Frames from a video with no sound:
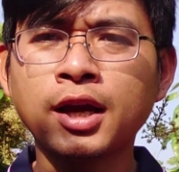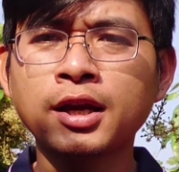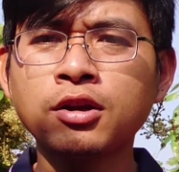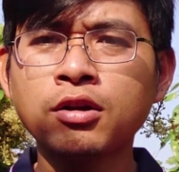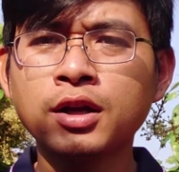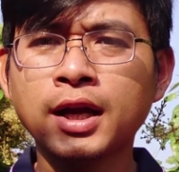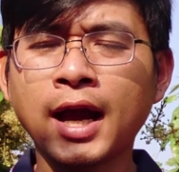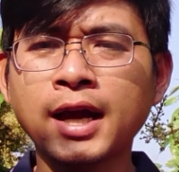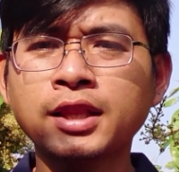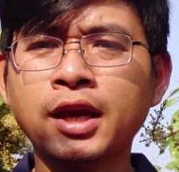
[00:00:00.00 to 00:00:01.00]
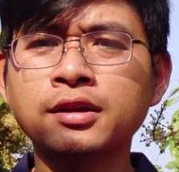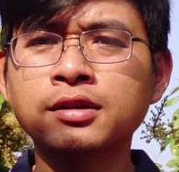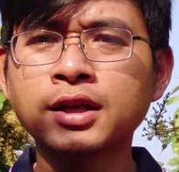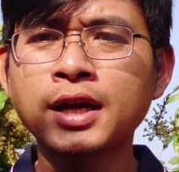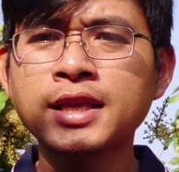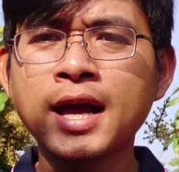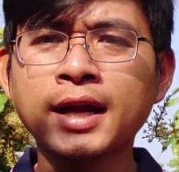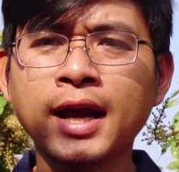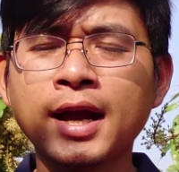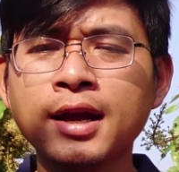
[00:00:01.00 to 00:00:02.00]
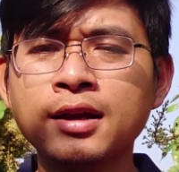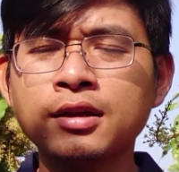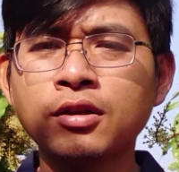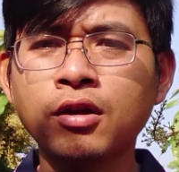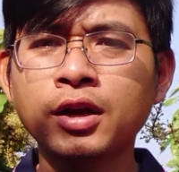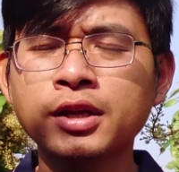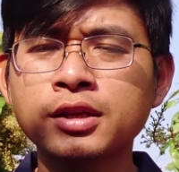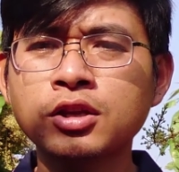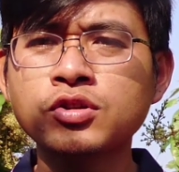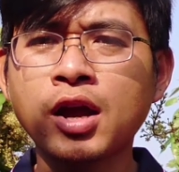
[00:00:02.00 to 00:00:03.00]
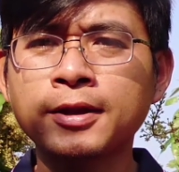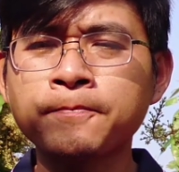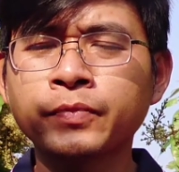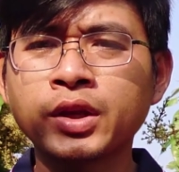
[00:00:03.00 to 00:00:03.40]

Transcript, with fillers: để nó cải thiện được cái giá cả cho cái trái xoài